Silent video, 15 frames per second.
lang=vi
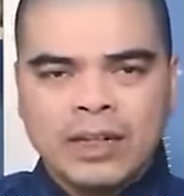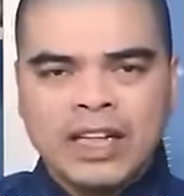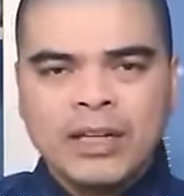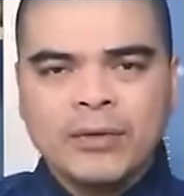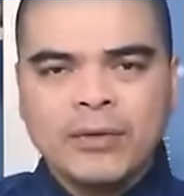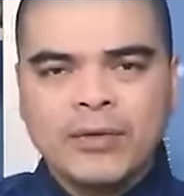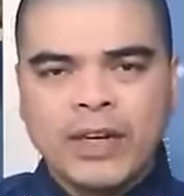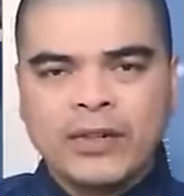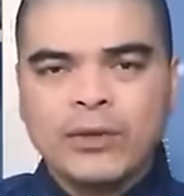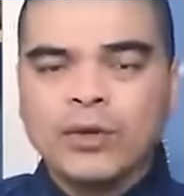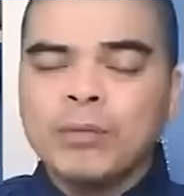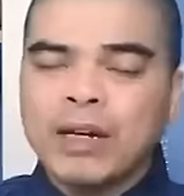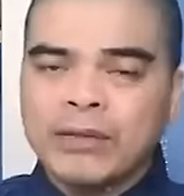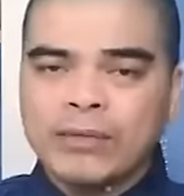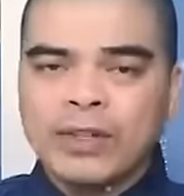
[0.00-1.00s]
khi mà phải
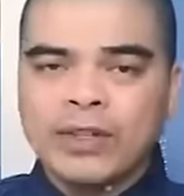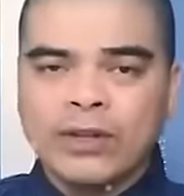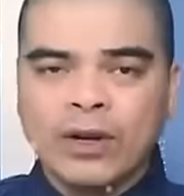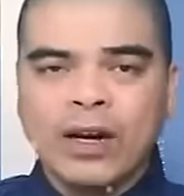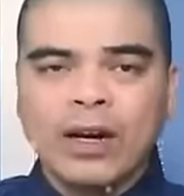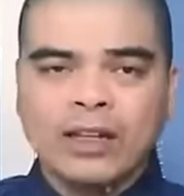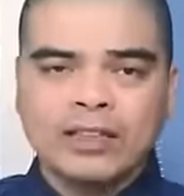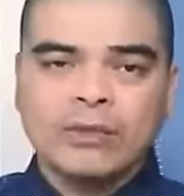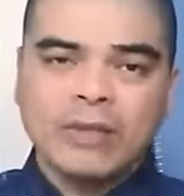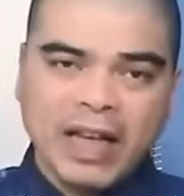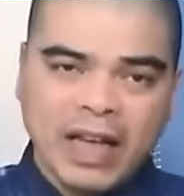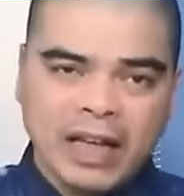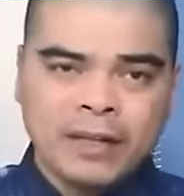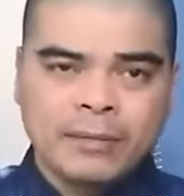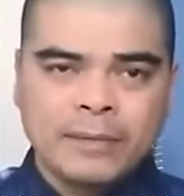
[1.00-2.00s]
đối mặt với nó ở trong
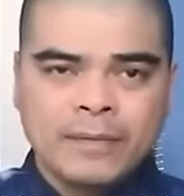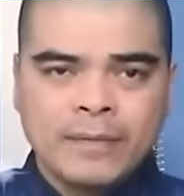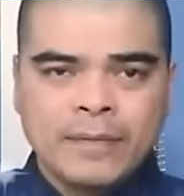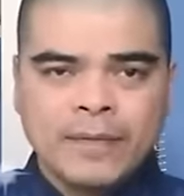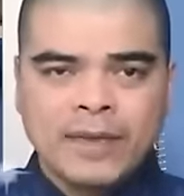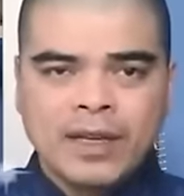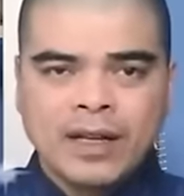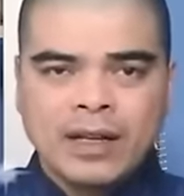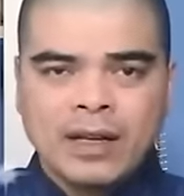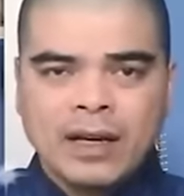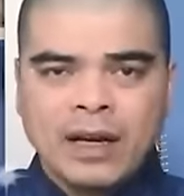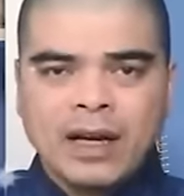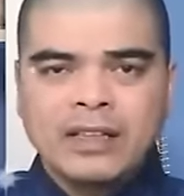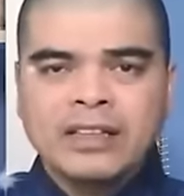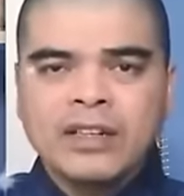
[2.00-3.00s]
nhà.
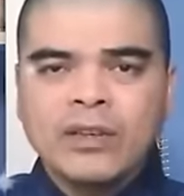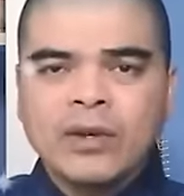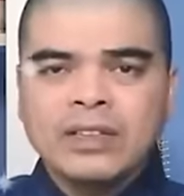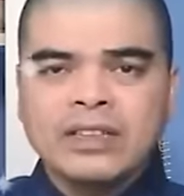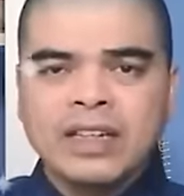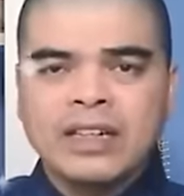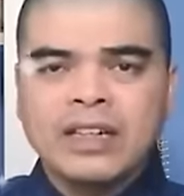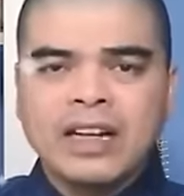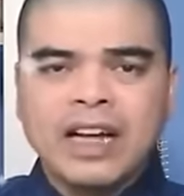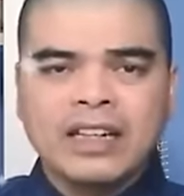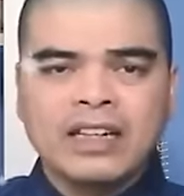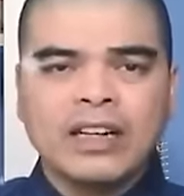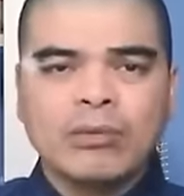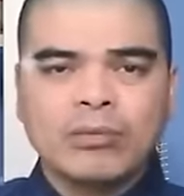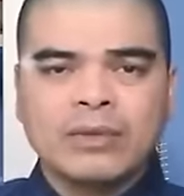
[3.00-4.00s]
À, những con rắn
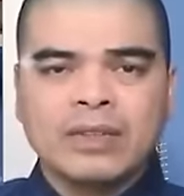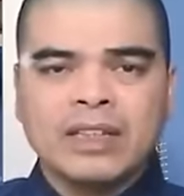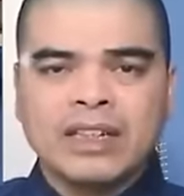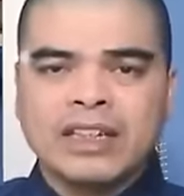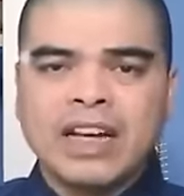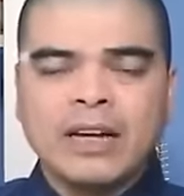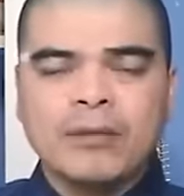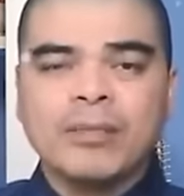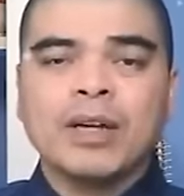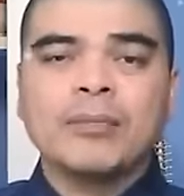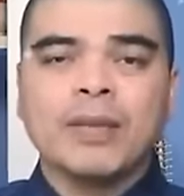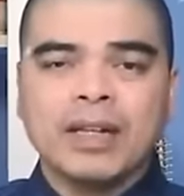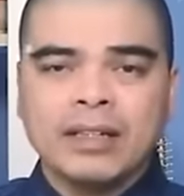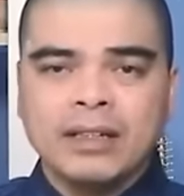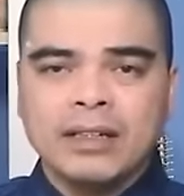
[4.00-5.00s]
càng độc thì càng may
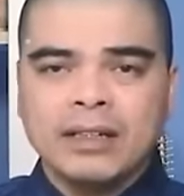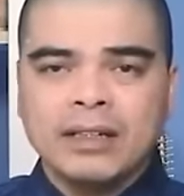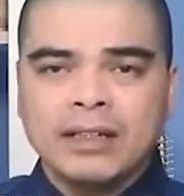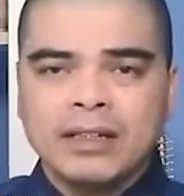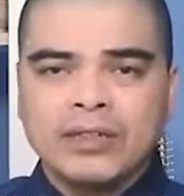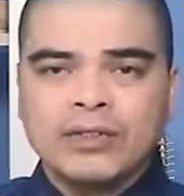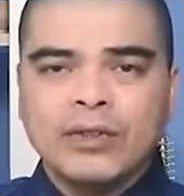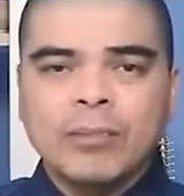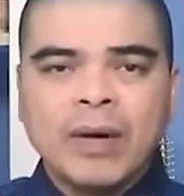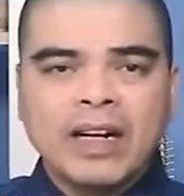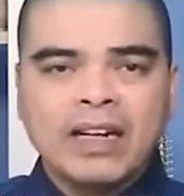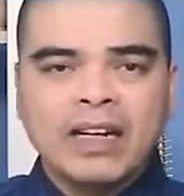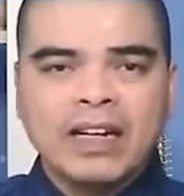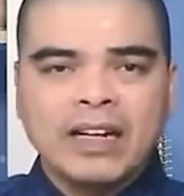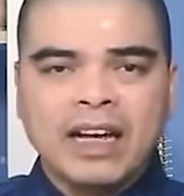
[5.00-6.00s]
mắn giúp
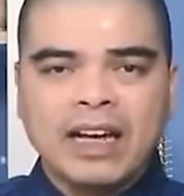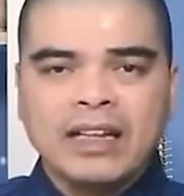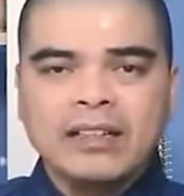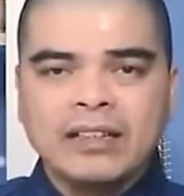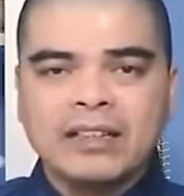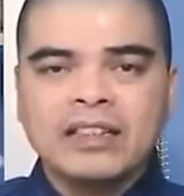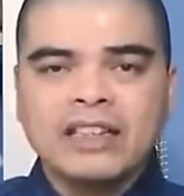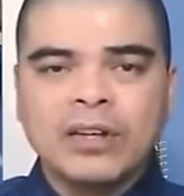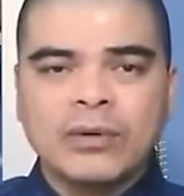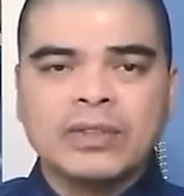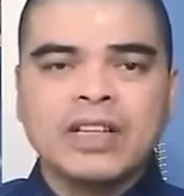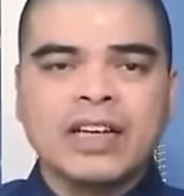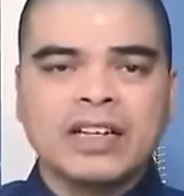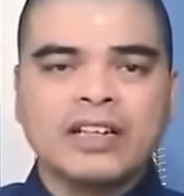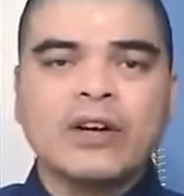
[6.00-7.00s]
bạn gặt hái được nhiều
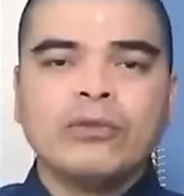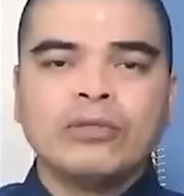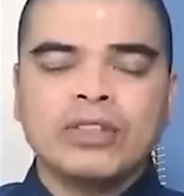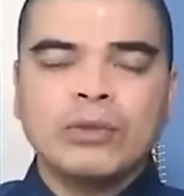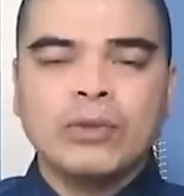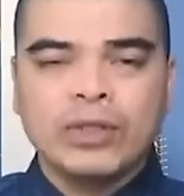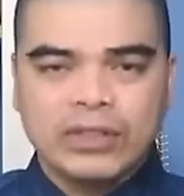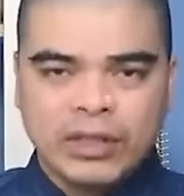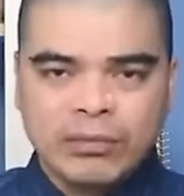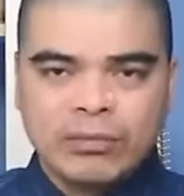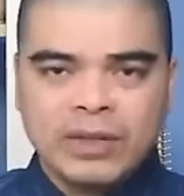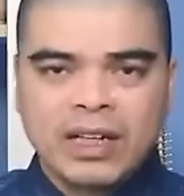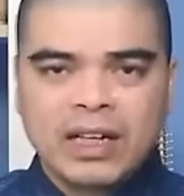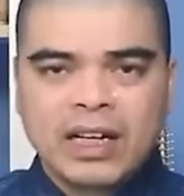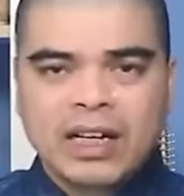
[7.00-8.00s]
cái thành công trong cuộc
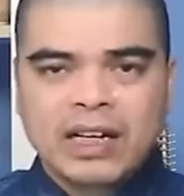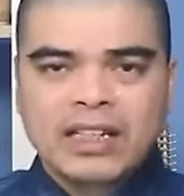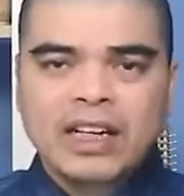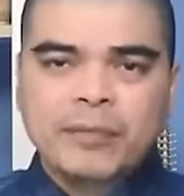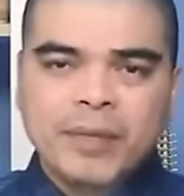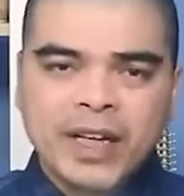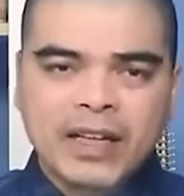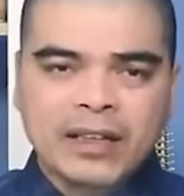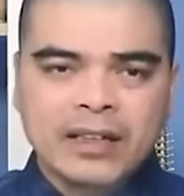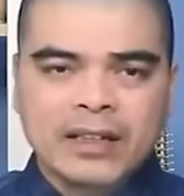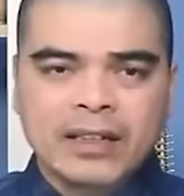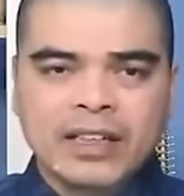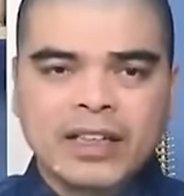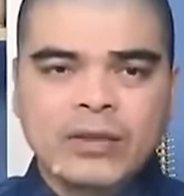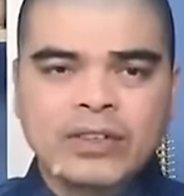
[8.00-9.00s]
sống. Đặc biệt
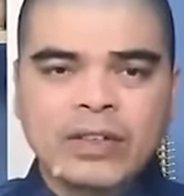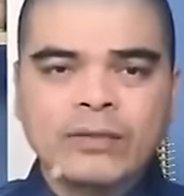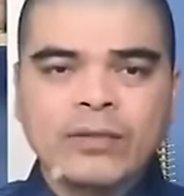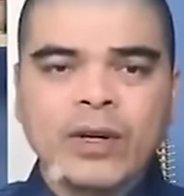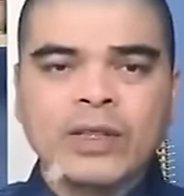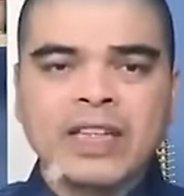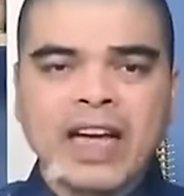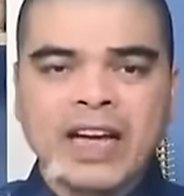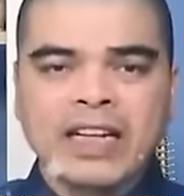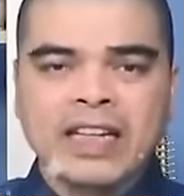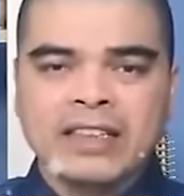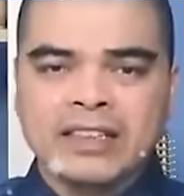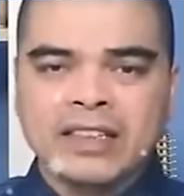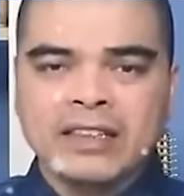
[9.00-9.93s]
nếu rắn vào nhà đẻ